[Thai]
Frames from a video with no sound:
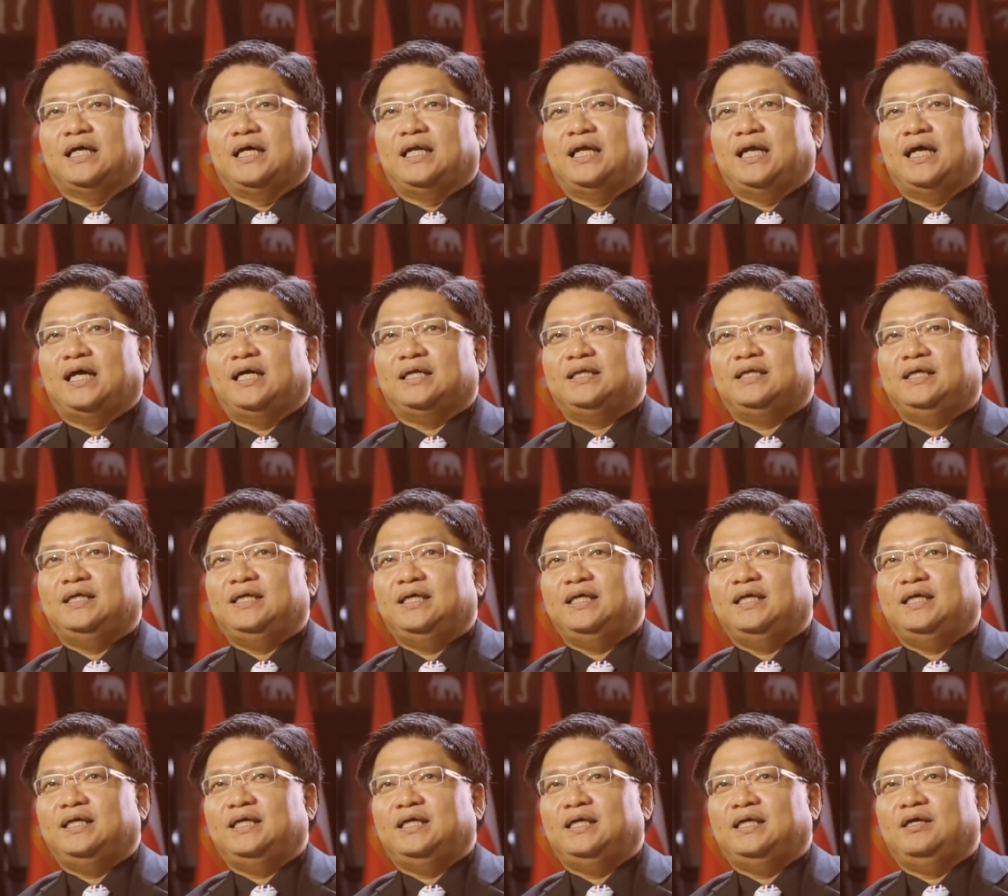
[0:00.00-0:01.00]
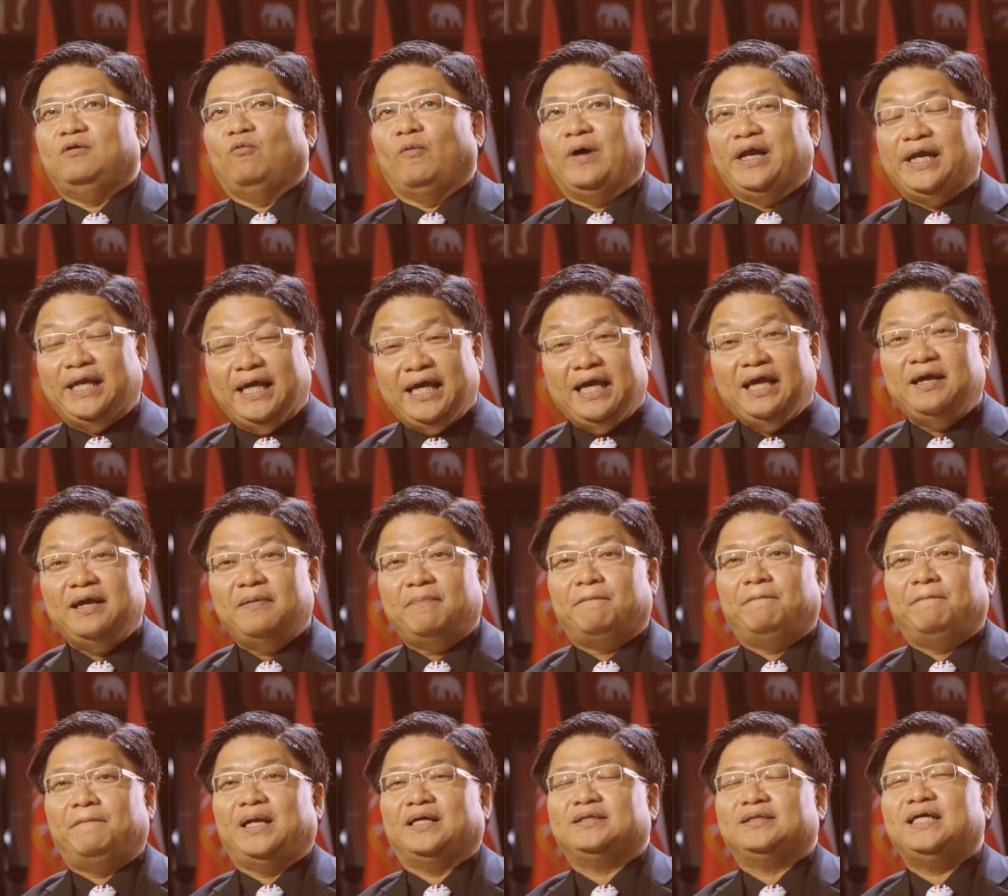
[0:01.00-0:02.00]
ฐานะที่วันนี้
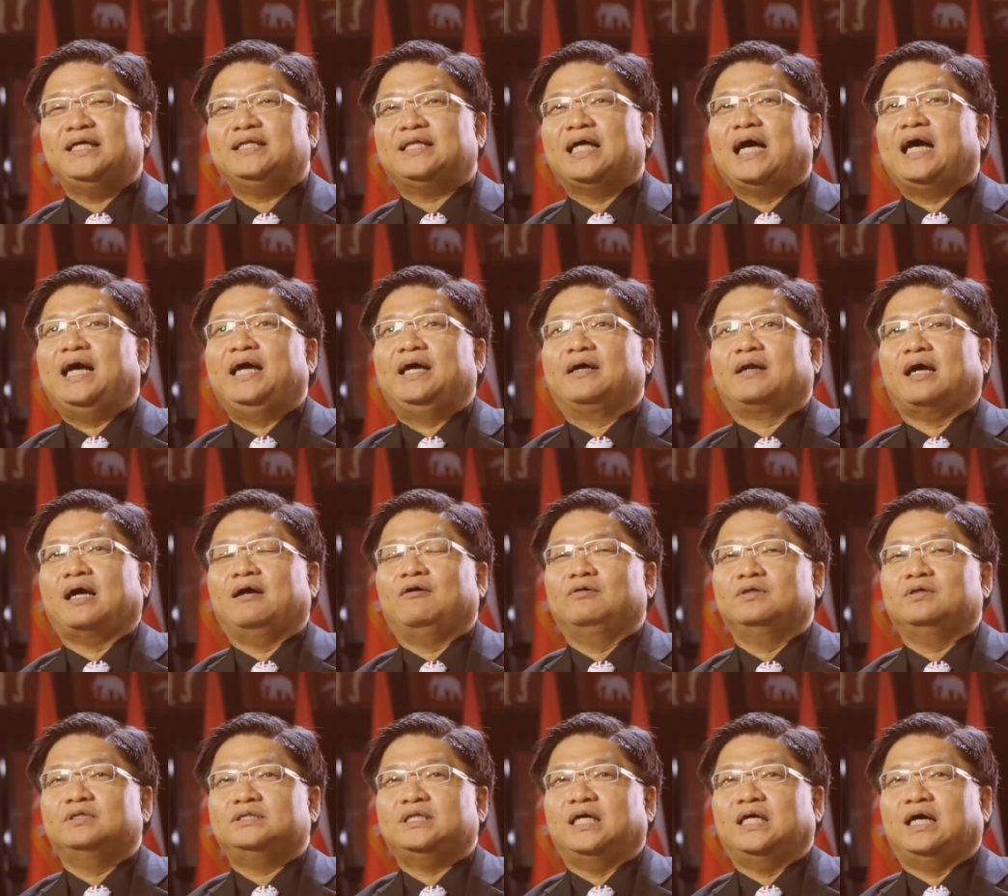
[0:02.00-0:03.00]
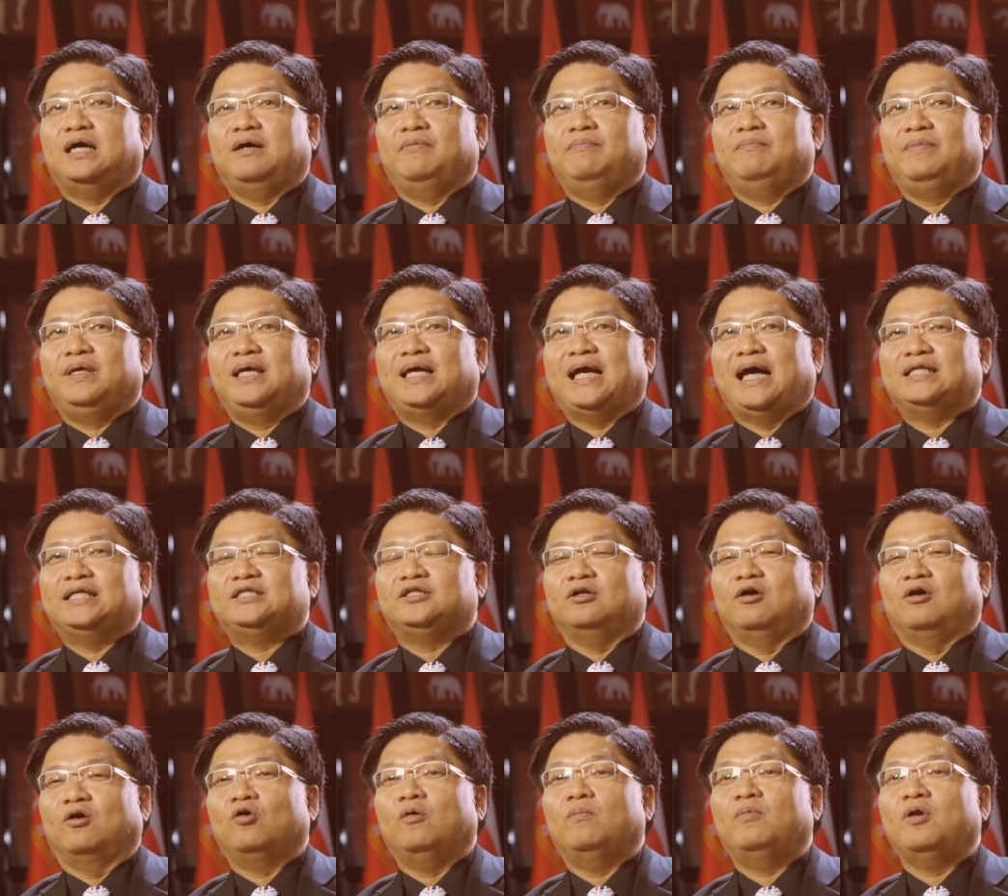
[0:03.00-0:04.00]
ประเทศไทยเราจะมีการฉ
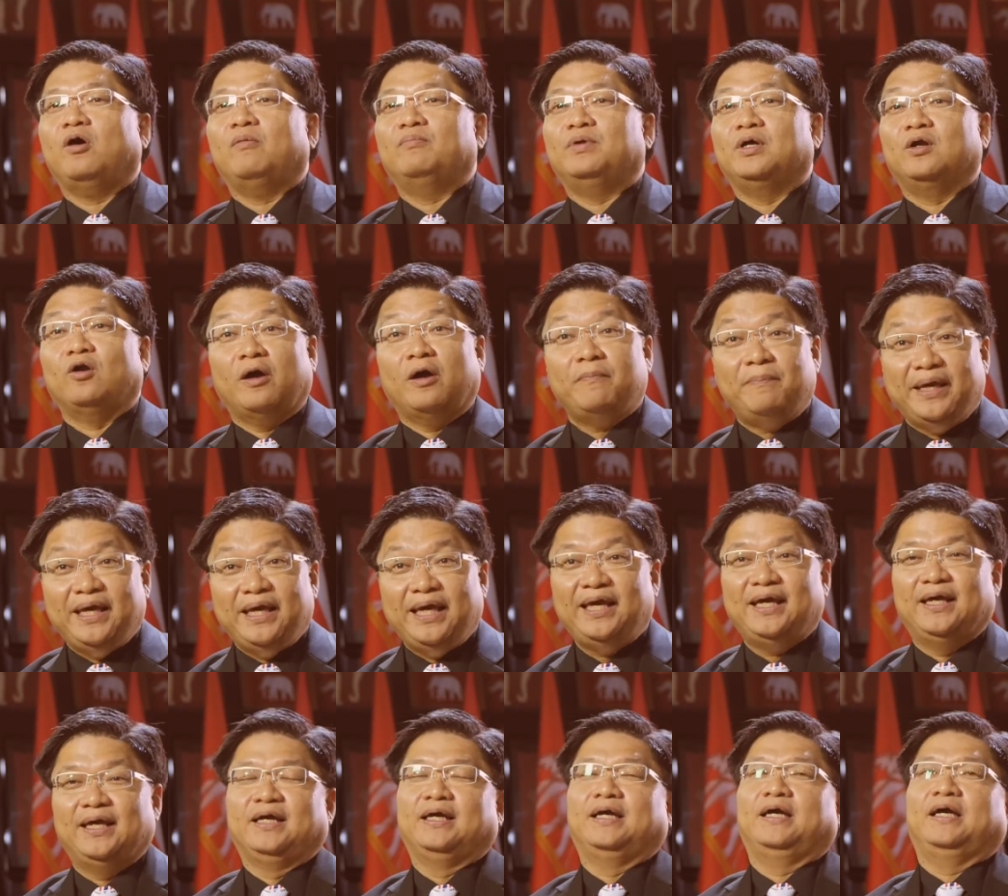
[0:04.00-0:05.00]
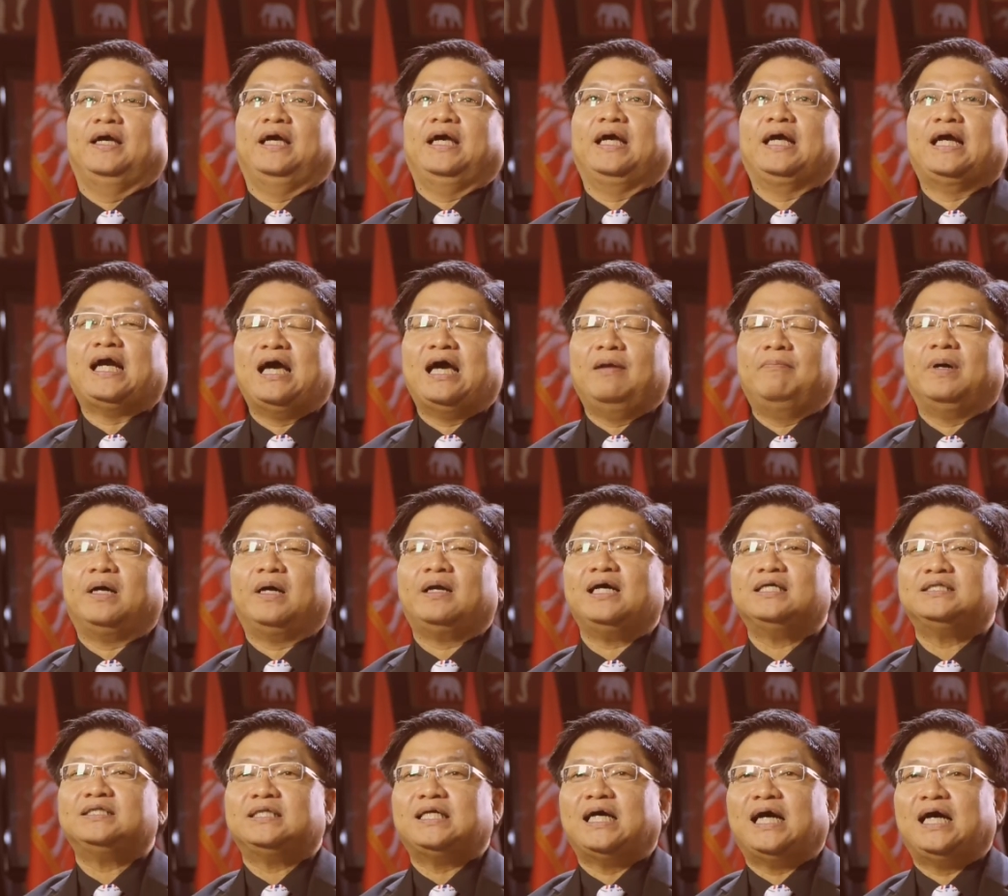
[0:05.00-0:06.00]
ลองครบรอบ 100 ปีแห่งการพระ
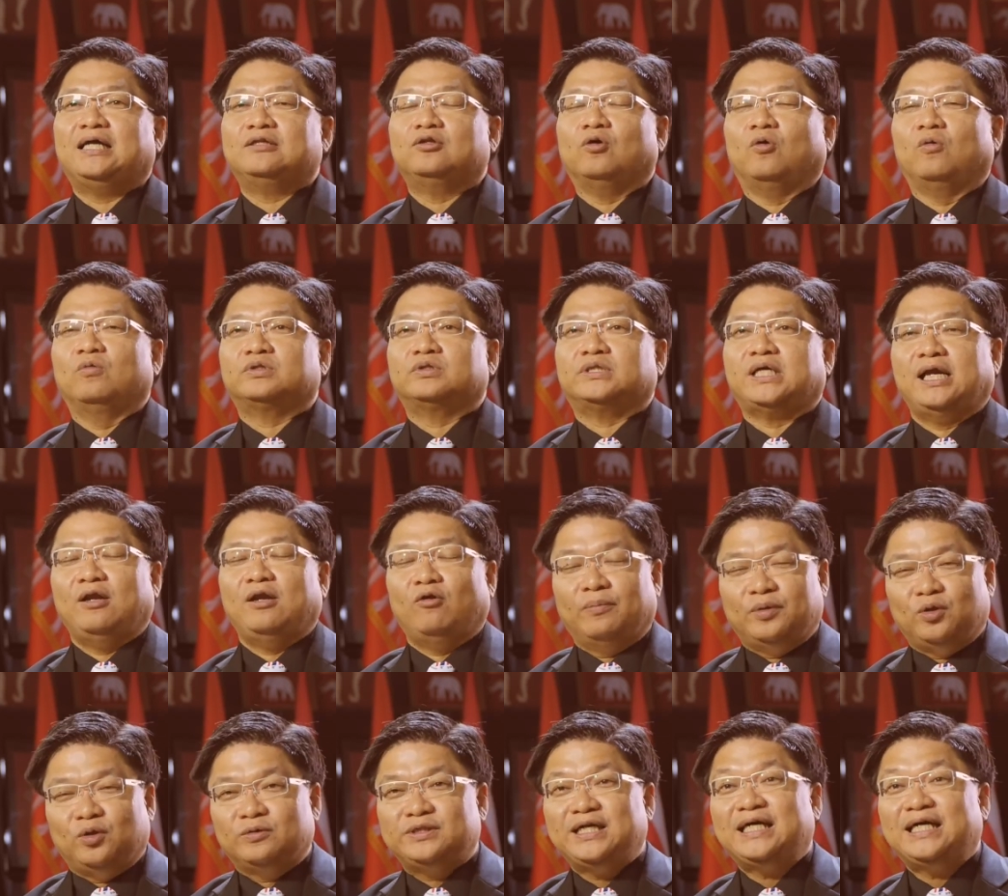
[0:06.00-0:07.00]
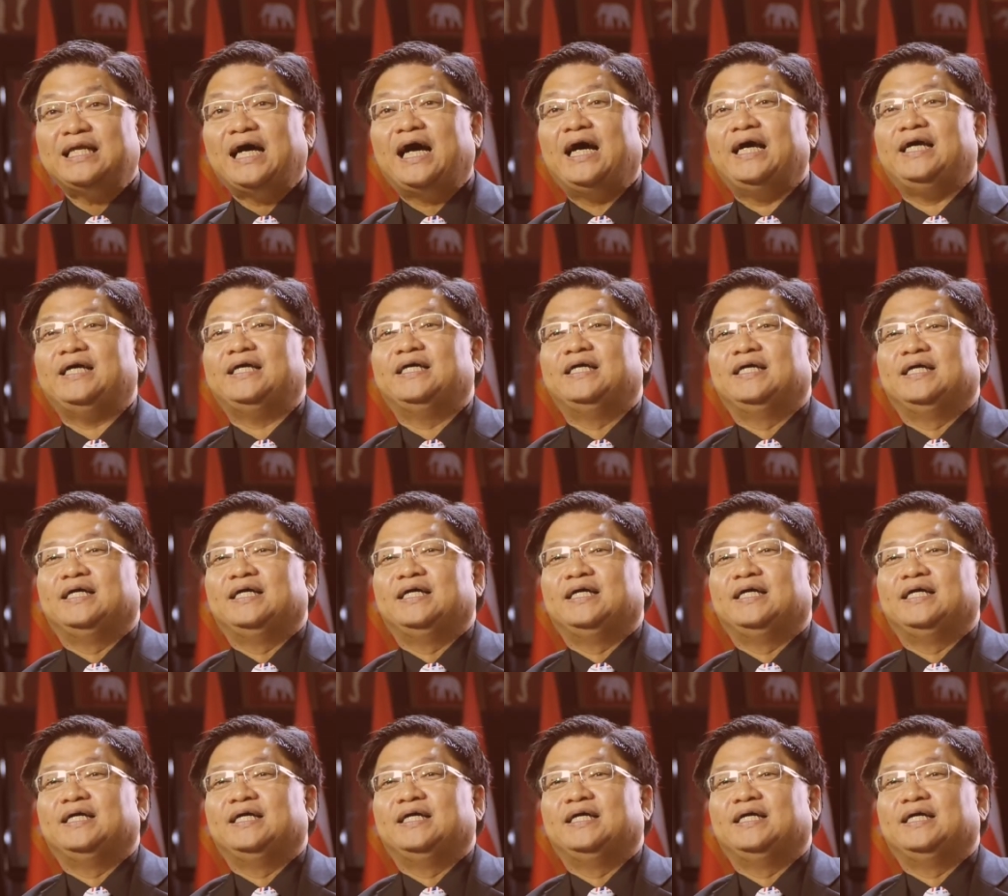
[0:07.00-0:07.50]
ราชทานธงไตรรงเป็นธงชาติไทย